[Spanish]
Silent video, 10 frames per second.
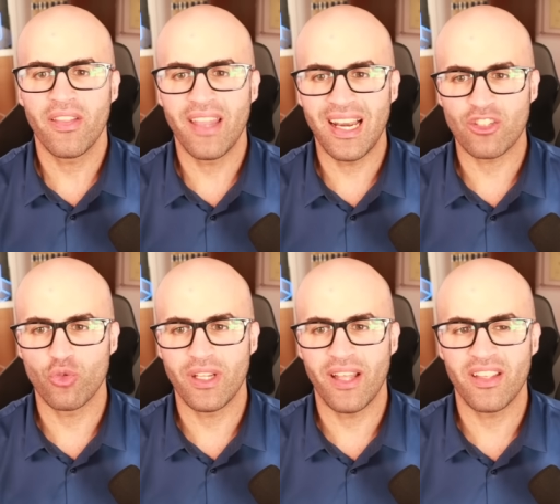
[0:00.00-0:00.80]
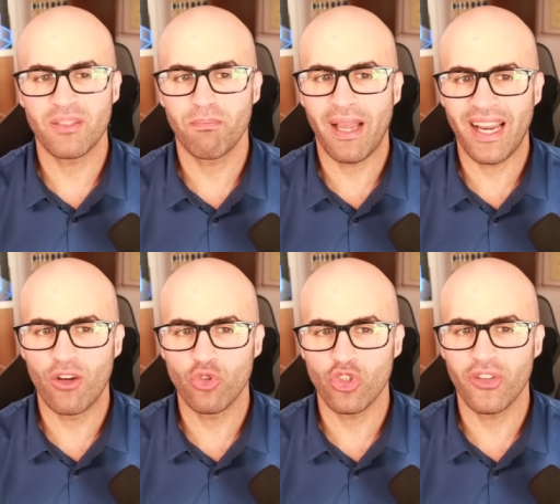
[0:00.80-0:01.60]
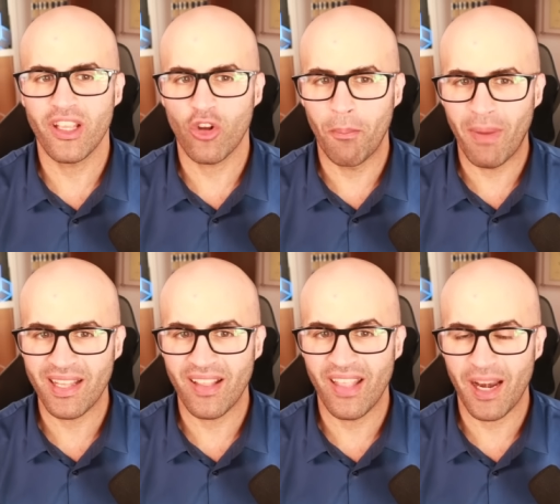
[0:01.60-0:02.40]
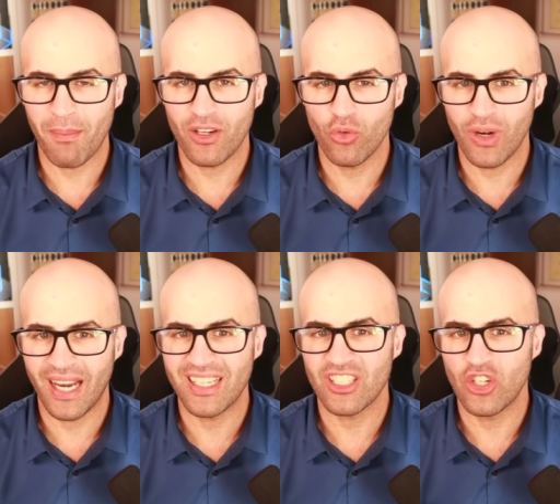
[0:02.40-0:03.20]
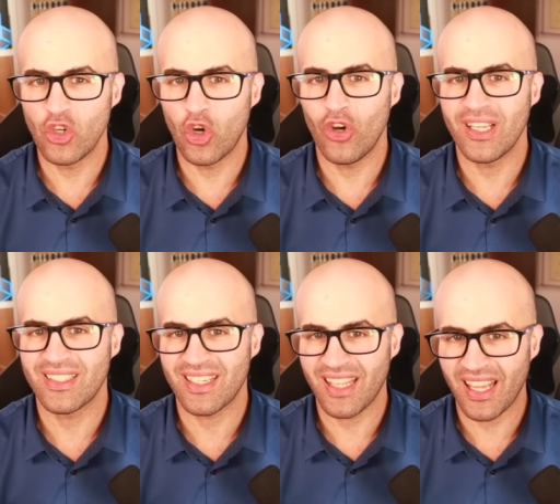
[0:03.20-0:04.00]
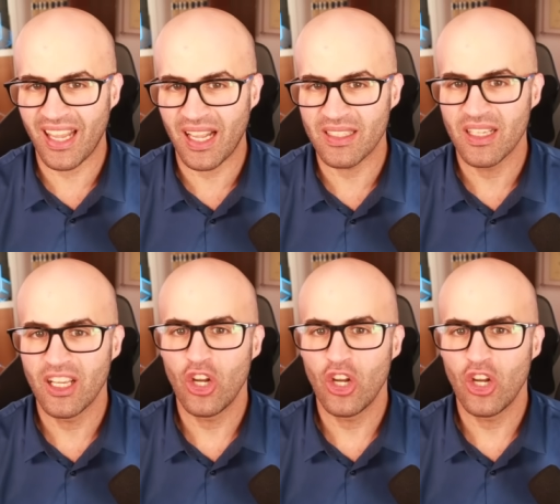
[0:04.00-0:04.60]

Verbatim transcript: de las unidades para el uso de combate de armas nucleares no estratégicas.